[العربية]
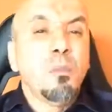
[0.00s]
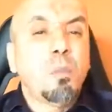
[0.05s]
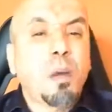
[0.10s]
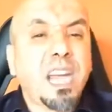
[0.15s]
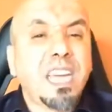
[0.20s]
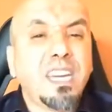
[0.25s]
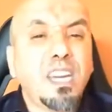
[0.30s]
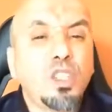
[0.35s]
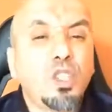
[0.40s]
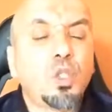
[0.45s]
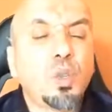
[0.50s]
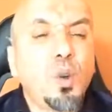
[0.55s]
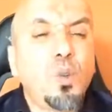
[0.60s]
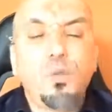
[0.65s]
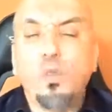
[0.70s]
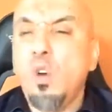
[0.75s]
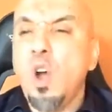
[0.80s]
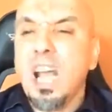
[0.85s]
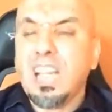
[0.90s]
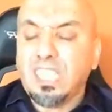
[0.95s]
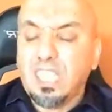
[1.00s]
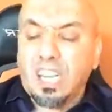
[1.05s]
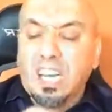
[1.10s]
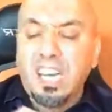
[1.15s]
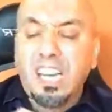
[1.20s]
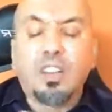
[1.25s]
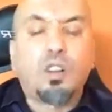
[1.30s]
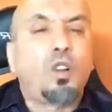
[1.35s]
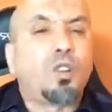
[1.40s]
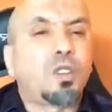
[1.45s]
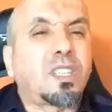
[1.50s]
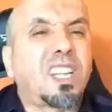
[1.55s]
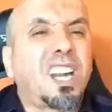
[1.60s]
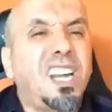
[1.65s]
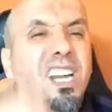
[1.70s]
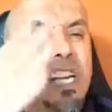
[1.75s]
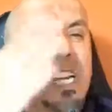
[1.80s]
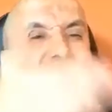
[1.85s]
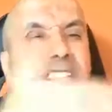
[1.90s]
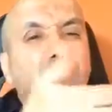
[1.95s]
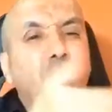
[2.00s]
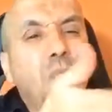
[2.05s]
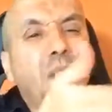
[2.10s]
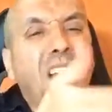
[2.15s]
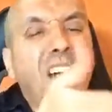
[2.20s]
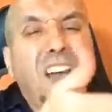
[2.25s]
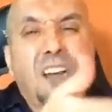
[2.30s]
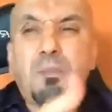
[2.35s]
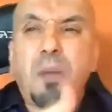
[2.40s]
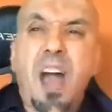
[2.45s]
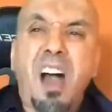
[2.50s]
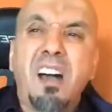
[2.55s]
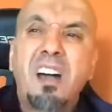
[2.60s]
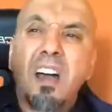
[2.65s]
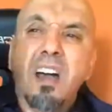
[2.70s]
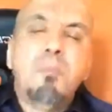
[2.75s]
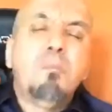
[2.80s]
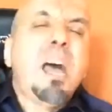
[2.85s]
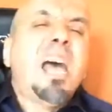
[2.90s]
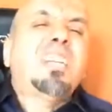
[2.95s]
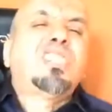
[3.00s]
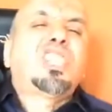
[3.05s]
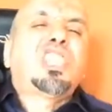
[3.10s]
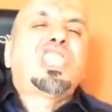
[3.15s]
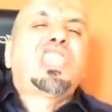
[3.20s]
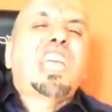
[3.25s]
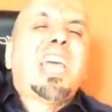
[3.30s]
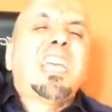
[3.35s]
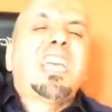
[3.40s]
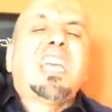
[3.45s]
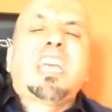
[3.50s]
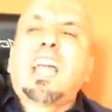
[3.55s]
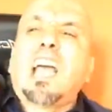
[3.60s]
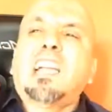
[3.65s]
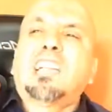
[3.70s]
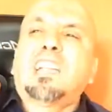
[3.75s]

بغينا نشوفوا هذيك لي كونترا اللي عند المغاربه مع هاد الشركه